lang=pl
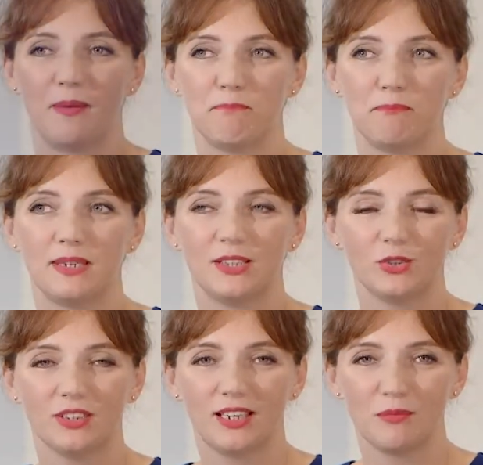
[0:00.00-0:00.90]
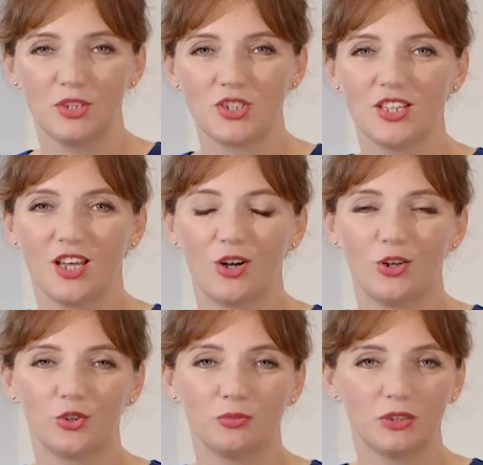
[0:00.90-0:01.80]
Metody chemiczne
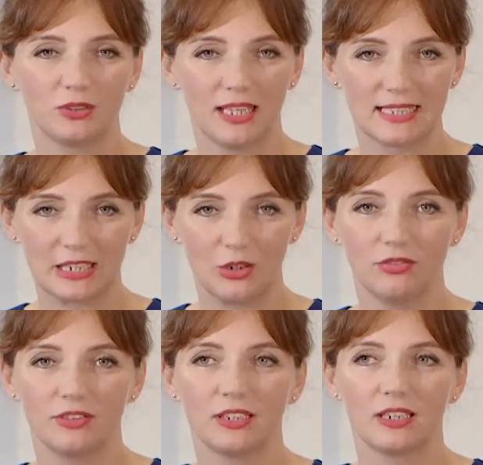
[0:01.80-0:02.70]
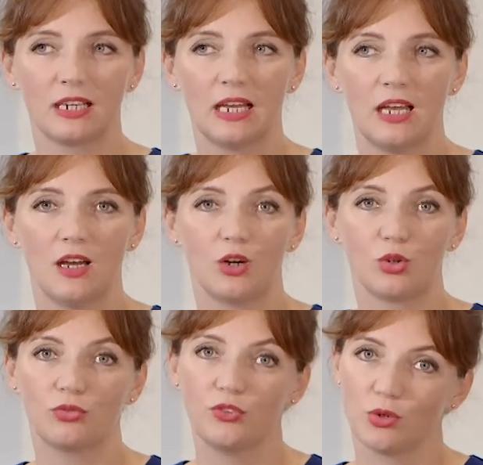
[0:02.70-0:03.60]
od metod laserowych
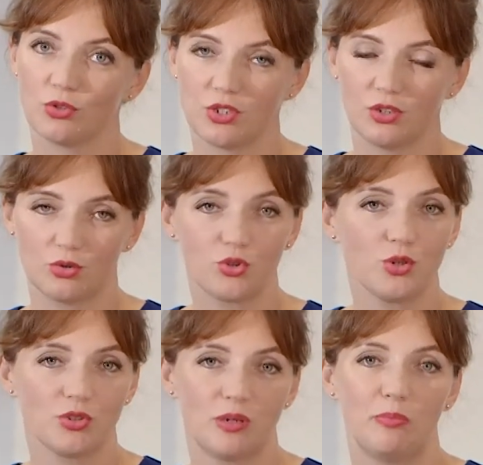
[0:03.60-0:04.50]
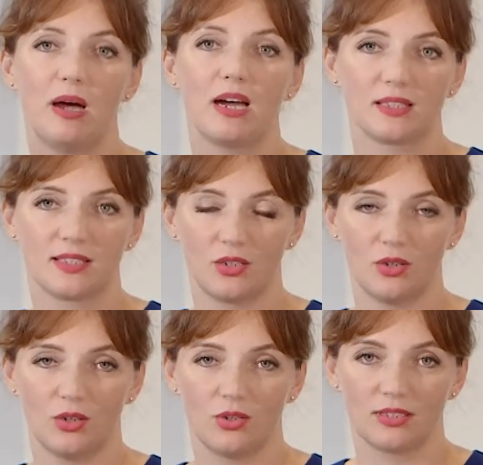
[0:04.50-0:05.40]
równią, różnią się bardzo